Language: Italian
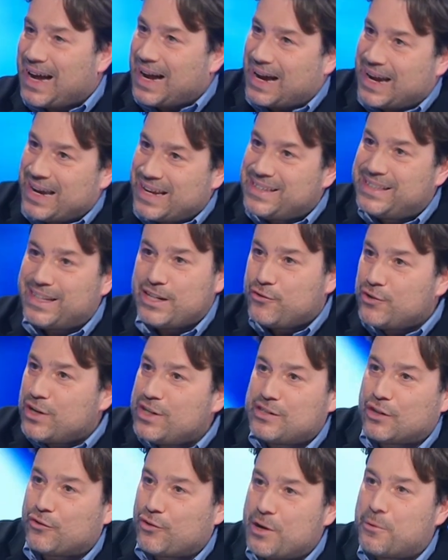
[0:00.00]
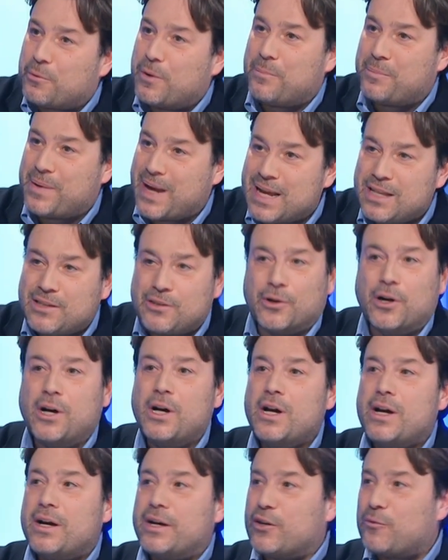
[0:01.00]
e intelligenza c'è in quel pianto
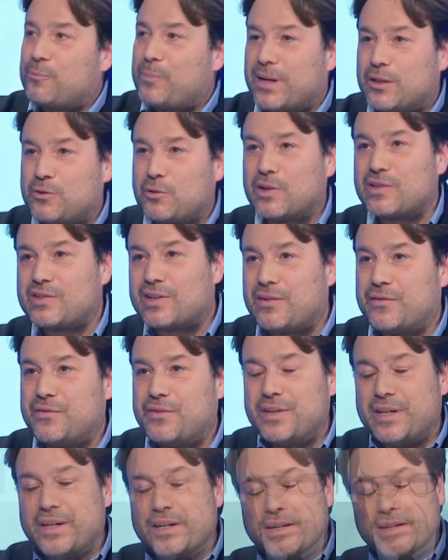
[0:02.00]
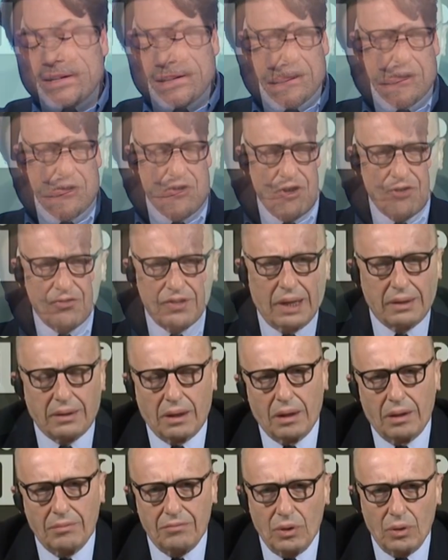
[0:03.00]
possiamo... rispetto a Salvini? C'è
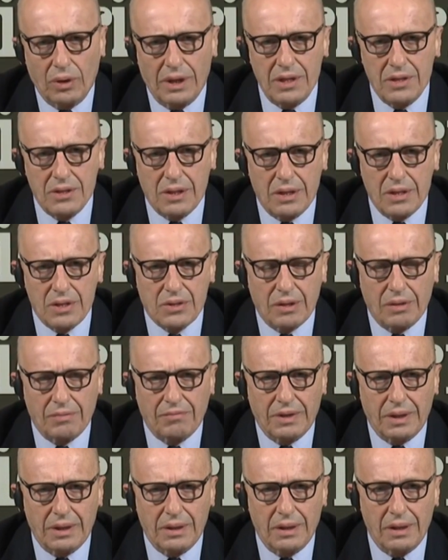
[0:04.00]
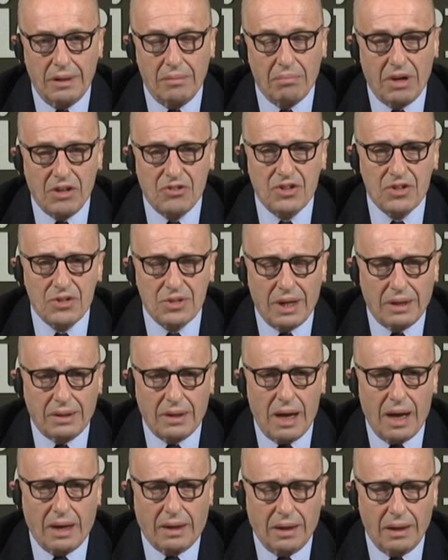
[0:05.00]
stata la violenza di Salvini, ma c'è
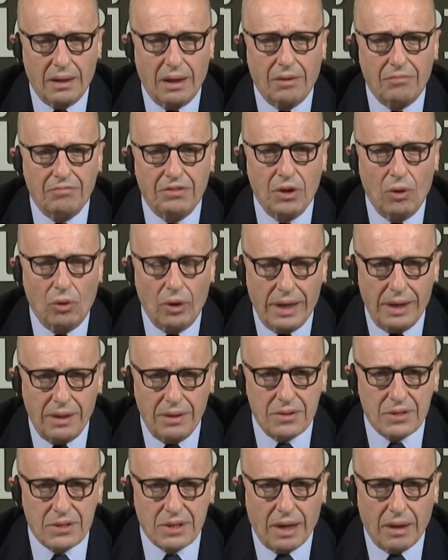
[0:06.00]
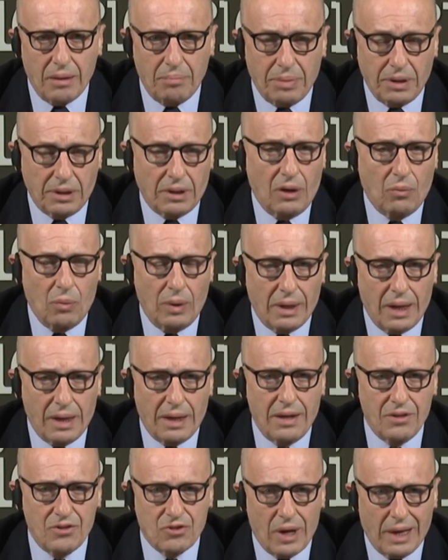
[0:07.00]
stata anche la violenza, perché quel
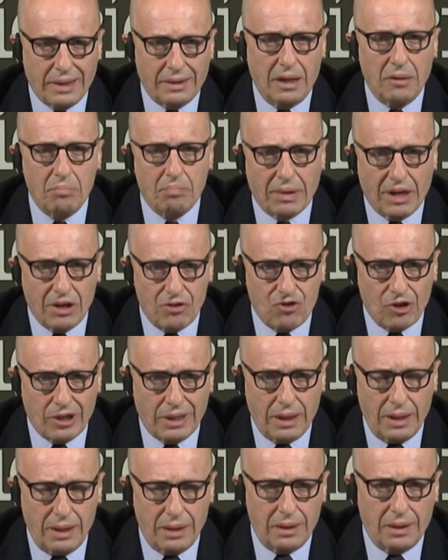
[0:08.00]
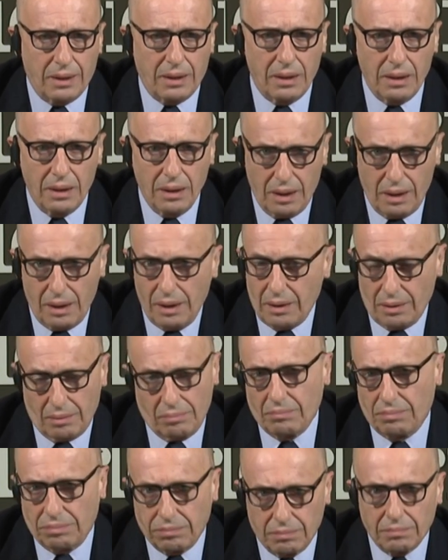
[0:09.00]
ragazzo ha dei precedenti.
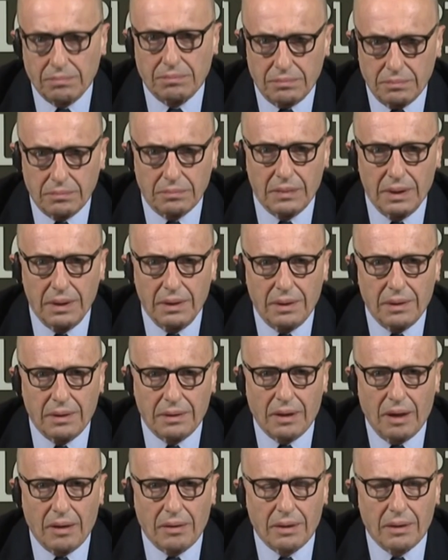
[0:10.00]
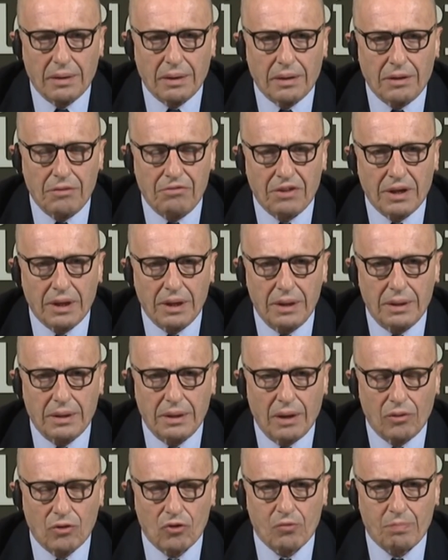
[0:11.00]
Mh, mm, eh,
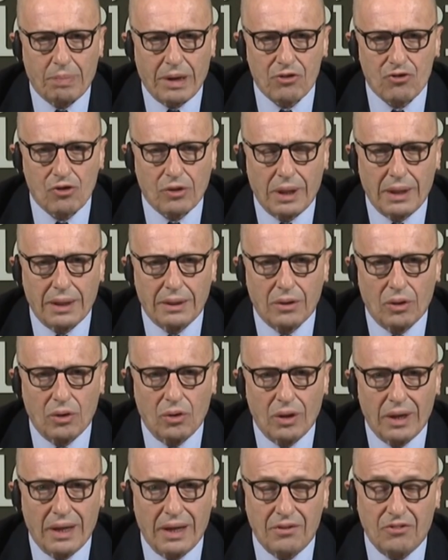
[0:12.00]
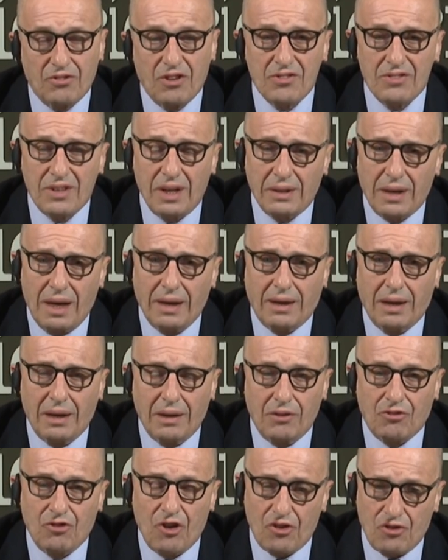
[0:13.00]
riferiti allo spaccio della droga, c'è stata
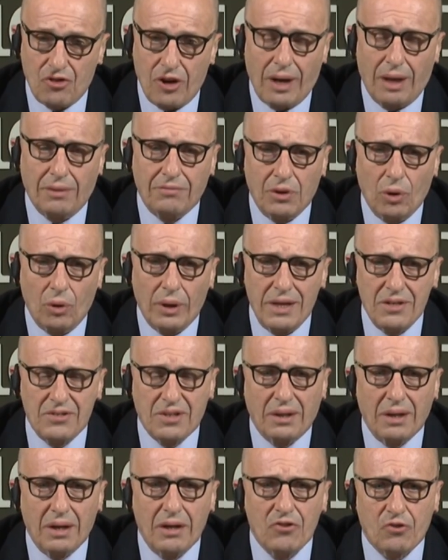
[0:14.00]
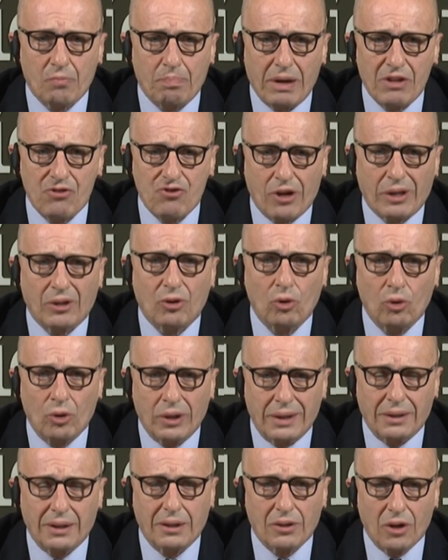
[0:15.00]
anche c'è, c'è la violenza degli spacciatori
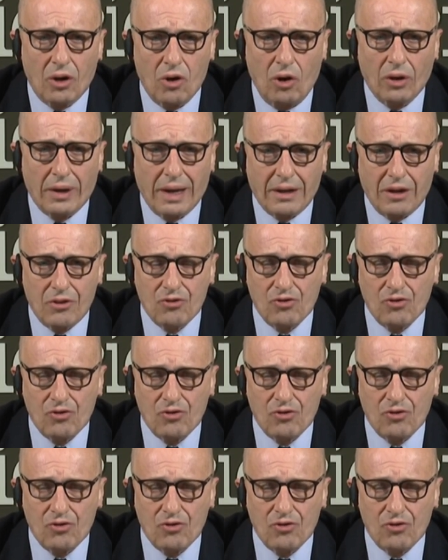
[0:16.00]
non il ragazzo droga,